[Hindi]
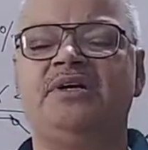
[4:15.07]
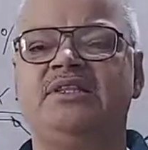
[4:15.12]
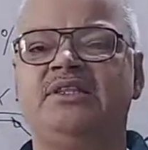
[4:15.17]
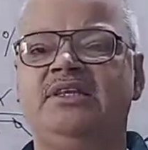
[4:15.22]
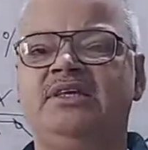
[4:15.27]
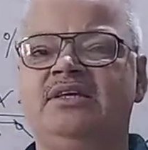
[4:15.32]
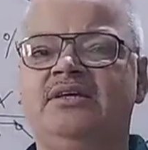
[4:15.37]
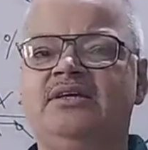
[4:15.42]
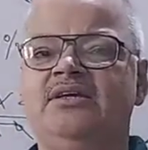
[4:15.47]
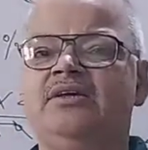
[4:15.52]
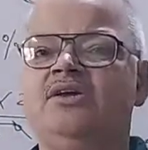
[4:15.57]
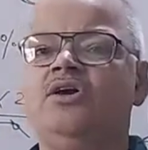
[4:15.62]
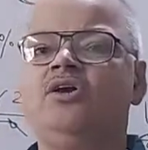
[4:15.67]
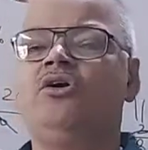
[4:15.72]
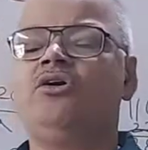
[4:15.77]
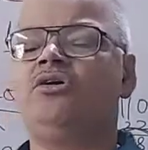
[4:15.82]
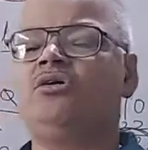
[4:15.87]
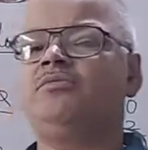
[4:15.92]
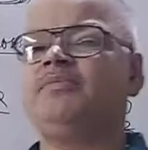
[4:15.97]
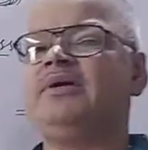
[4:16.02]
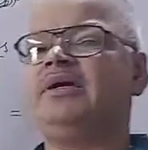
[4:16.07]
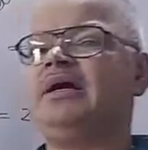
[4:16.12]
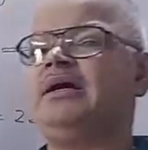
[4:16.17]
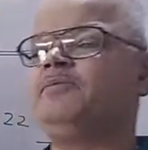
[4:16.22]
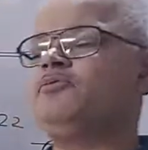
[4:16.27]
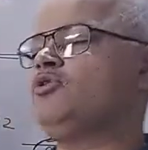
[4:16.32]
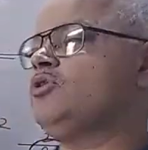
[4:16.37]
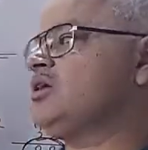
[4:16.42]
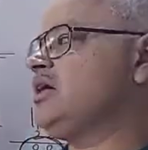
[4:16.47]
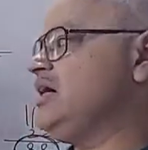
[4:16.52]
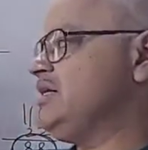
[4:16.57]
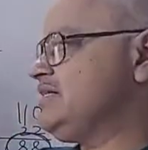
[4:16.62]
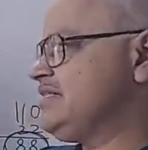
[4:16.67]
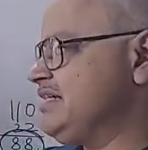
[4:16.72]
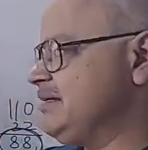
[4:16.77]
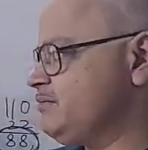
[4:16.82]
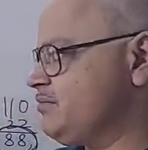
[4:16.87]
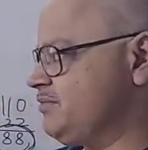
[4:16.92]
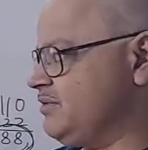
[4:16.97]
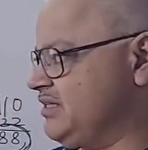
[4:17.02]
पाते और मैं आपको
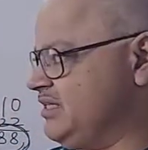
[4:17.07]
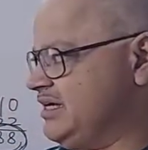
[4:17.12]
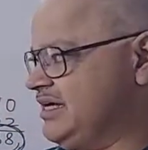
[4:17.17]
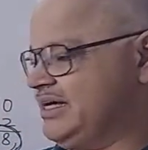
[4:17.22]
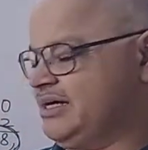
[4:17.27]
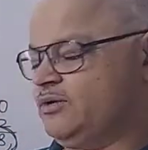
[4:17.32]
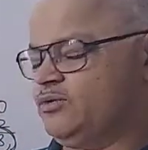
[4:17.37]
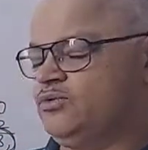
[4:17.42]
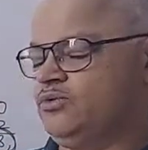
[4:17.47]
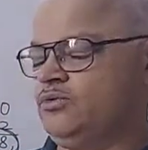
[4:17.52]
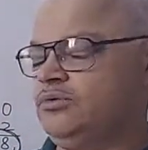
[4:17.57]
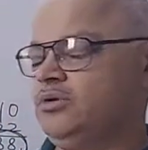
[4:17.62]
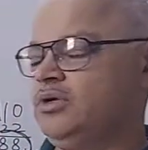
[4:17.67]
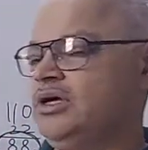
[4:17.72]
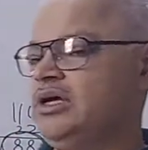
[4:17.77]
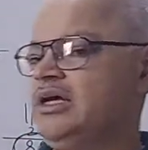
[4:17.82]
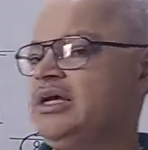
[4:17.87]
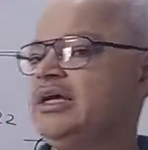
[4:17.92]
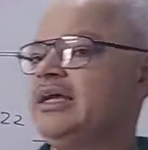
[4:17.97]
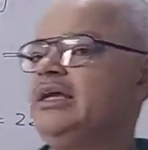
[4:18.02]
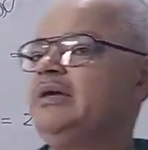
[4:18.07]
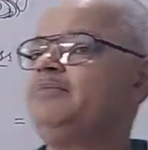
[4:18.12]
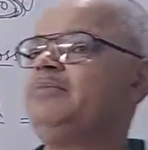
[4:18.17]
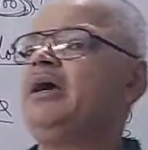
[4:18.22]
कॉन्सेप्ट बता रहा हूं कि